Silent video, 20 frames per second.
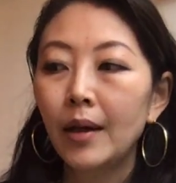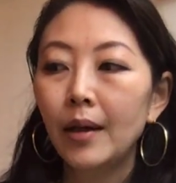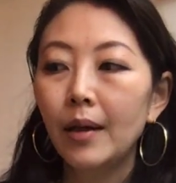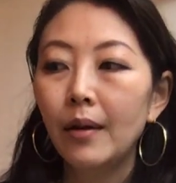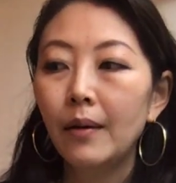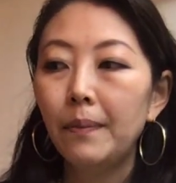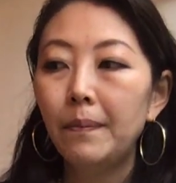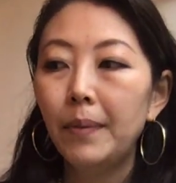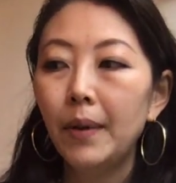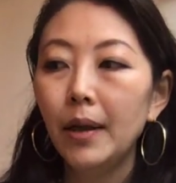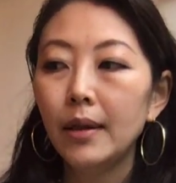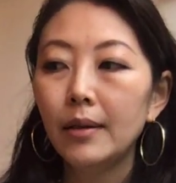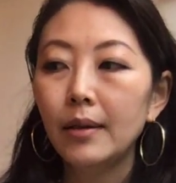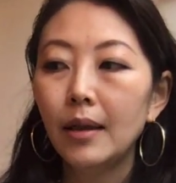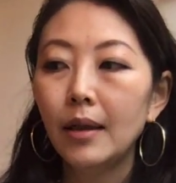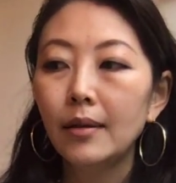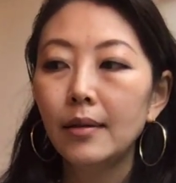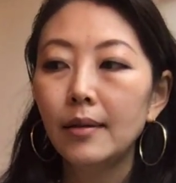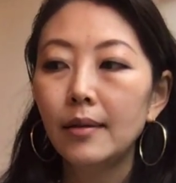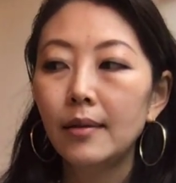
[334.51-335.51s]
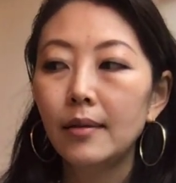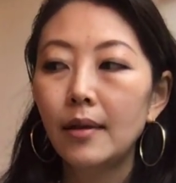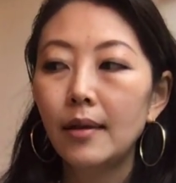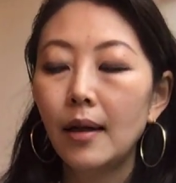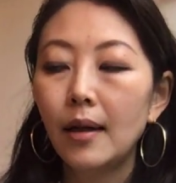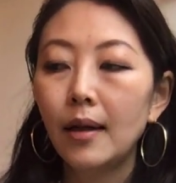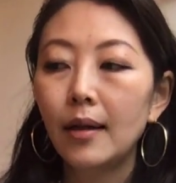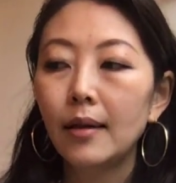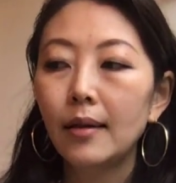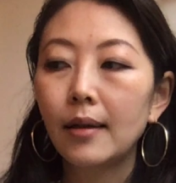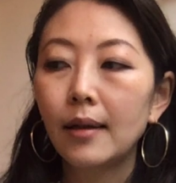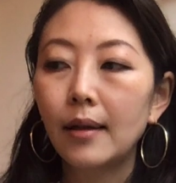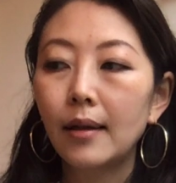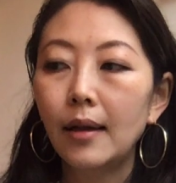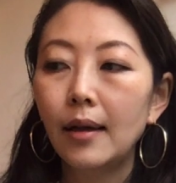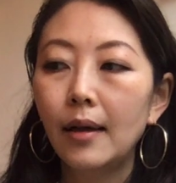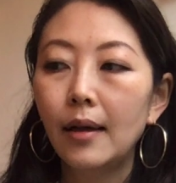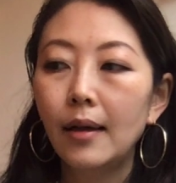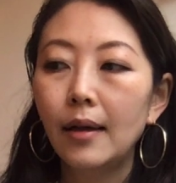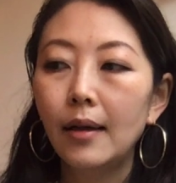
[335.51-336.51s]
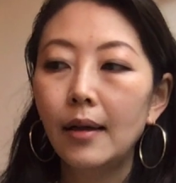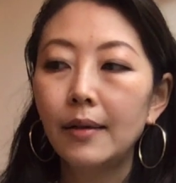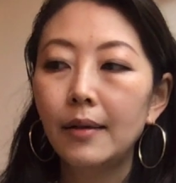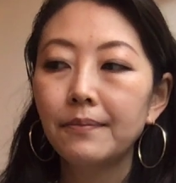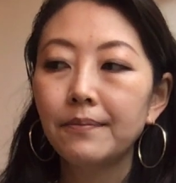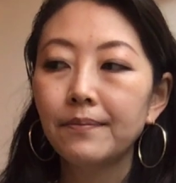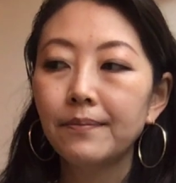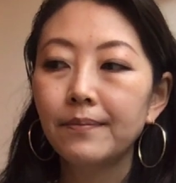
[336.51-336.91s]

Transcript: やっぱりなんて言ったらいいかな、